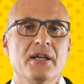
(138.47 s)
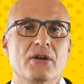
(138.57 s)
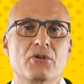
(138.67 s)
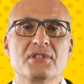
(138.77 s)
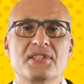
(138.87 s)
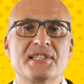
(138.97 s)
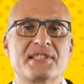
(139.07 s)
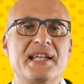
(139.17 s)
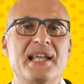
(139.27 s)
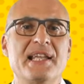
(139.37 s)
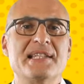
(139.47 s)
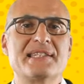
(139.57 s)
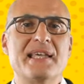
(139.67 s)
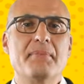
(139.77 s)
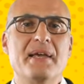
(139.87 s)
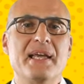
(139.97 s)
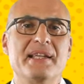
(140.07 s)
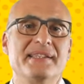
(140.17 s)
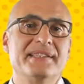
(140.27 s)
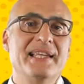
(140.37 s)
consiste nell'insieme
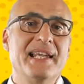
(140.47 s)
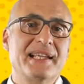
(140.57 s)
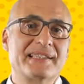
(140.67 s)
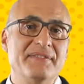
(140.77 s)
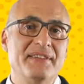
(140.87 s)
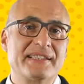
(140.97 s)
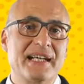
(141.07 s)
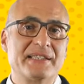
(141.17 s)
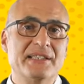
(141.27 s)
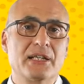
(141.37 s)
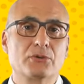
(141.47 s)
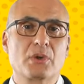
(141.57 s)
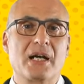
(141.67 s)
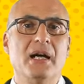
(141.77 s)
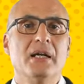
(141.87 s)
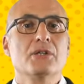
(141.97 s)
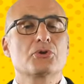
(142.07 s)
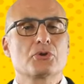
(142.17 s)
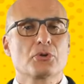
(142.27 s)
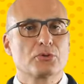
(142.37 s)
delle attività di natura
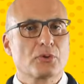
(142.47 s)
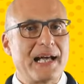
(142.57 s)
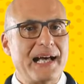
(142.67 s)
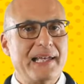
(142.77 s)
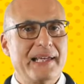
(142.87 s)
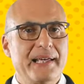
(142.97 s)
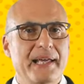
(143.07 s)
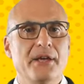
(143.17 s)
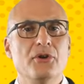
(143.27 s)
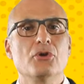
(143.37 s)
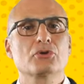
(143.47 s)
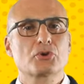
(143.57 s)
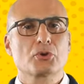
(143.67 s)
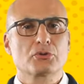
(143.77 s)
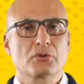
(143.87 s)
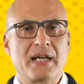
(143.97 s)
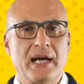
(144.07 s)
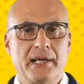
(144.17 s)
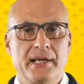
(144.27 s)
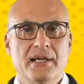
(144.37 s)
strutturale e non
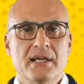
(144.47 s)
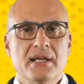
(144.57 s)
strutturale